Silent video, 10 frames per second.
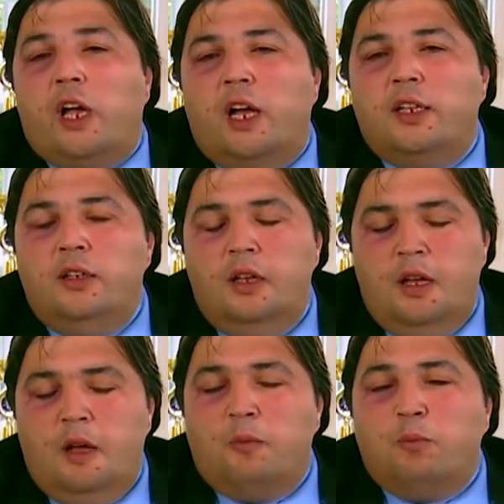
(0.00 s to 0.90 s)
hayalin
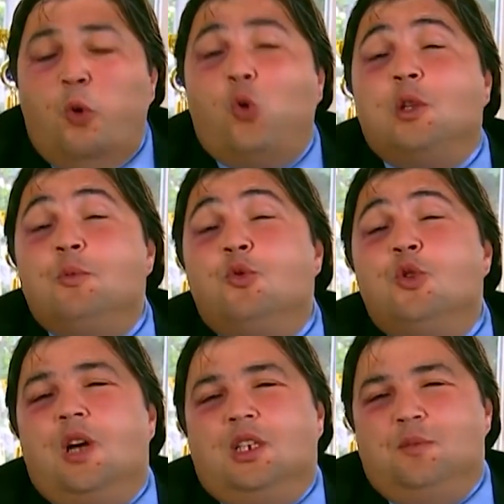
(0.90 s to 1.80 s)
bu okula
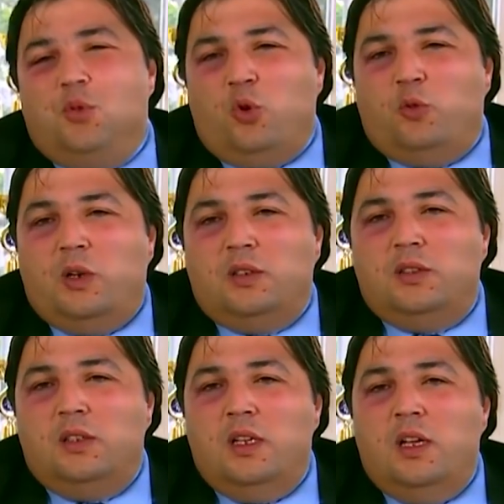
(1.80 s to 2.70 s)
müdür yardımcısı
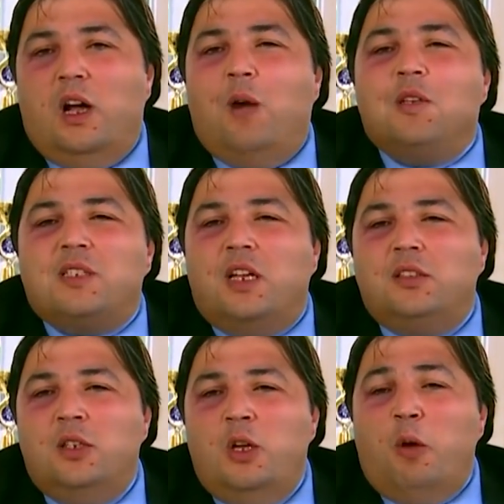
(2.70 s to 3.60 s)
olmaktı. Ama
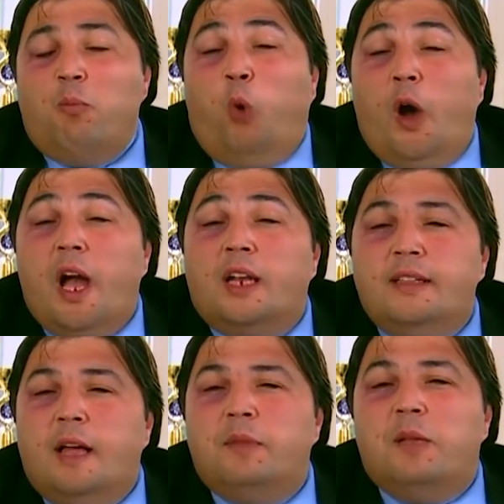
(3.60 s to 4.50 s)
sen bu
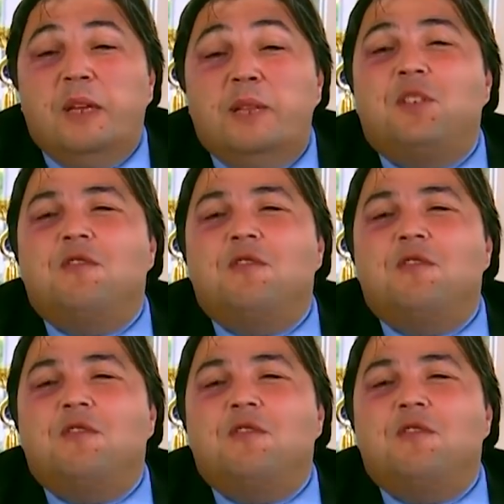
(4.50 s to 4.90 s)
hayalinden bile benim